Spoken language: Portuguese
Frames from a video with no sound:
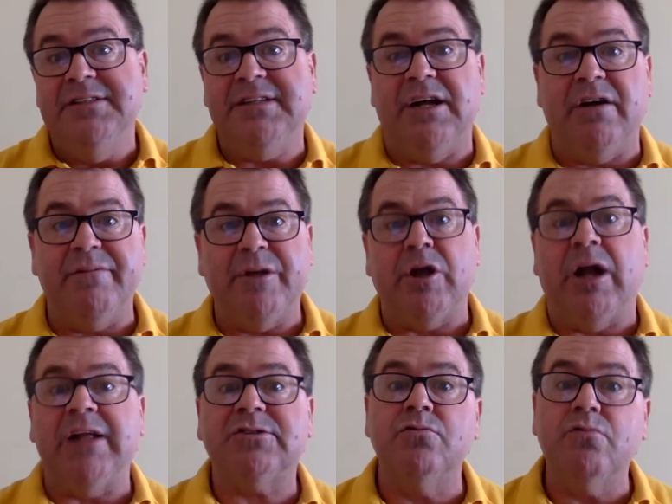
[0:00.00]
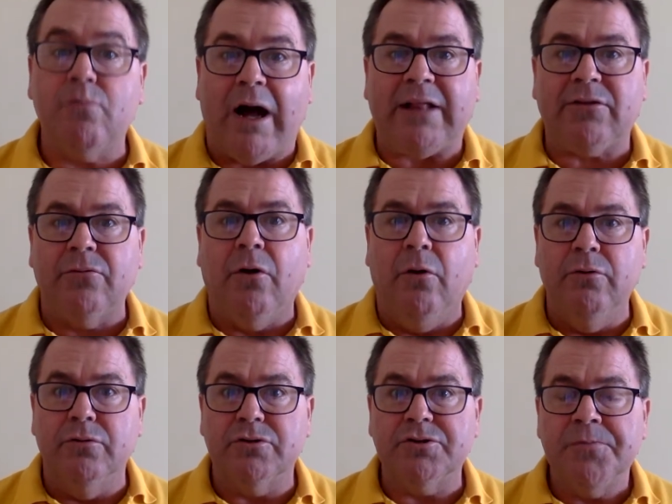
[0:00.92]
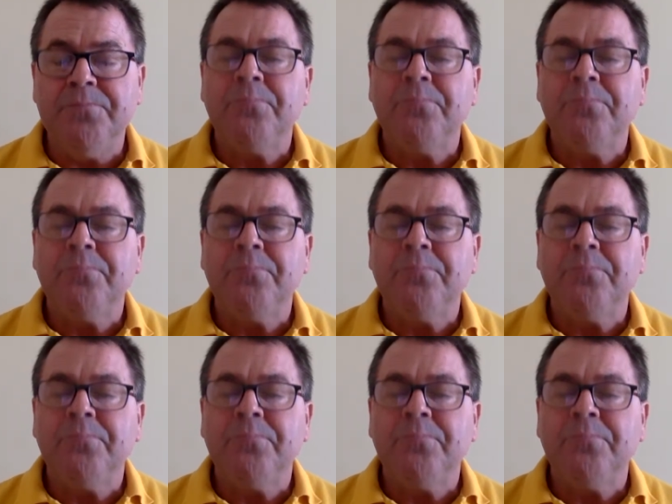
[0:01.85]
19 medalhas com 4 ouros.